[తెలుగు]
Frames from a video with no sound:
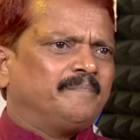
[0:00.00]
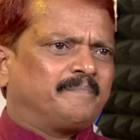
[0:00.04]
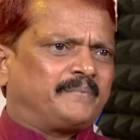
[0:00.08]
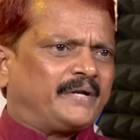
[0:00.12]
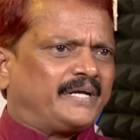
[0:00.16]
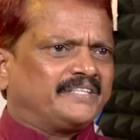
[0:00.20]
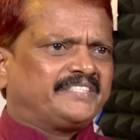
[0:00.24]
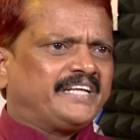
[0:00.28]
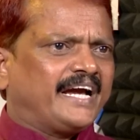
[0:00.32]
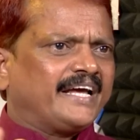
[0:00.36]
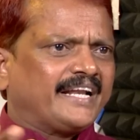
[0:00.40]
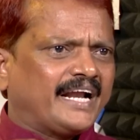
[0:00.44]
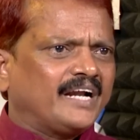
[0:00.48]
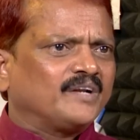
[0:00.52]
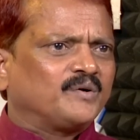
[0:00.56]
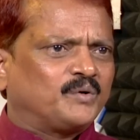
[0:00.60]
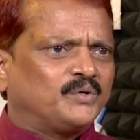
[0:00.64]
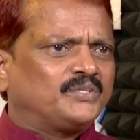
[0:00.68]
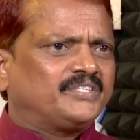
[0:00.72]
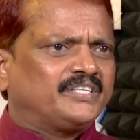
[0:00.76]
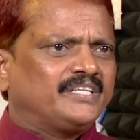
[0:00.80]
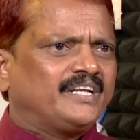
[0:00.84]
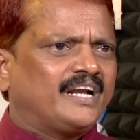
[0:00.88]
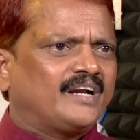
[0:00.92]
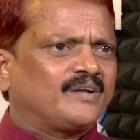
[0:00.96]

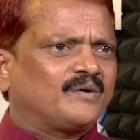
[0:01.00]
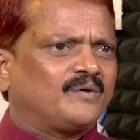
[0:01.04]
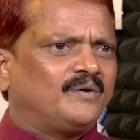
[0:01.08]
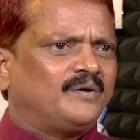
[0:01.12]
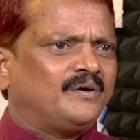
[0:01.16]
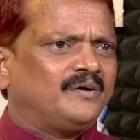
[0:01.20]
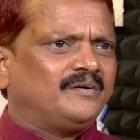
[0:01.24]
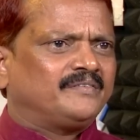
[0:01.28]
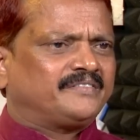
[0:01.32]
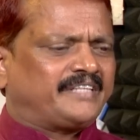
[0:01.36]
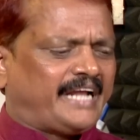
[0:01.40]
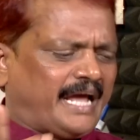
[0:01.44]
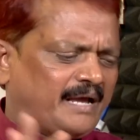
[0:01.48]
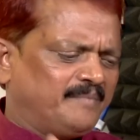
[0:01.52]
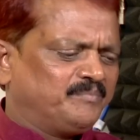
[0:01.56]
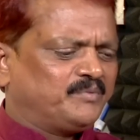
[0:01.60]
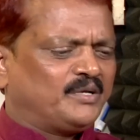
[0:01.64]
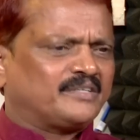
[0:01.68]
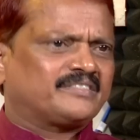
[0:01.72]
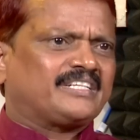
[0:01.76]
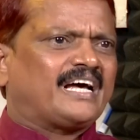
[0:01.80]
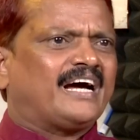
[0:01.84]
ప్రచారానికి అనుకో టైంతో